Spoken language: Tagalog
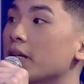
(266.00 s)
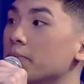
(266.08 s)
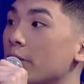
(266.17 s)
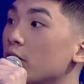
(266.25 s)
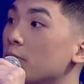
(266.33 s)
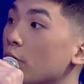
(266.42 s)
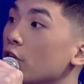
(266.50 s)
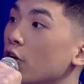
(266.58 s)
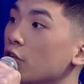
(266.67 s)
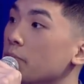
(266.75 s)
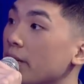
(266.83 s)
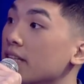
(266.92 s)
rin, pero more
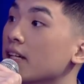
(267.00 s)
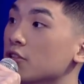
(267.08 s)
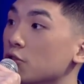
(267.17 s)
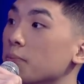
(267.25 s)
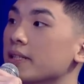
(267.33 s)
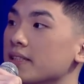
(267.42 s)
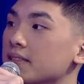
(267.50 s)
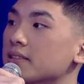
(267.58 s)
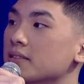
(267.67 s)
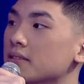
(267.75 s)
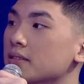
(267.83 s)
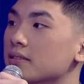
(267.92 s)
on medical supplies.
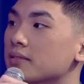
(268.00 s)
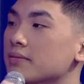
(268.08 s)
Oo, Ah,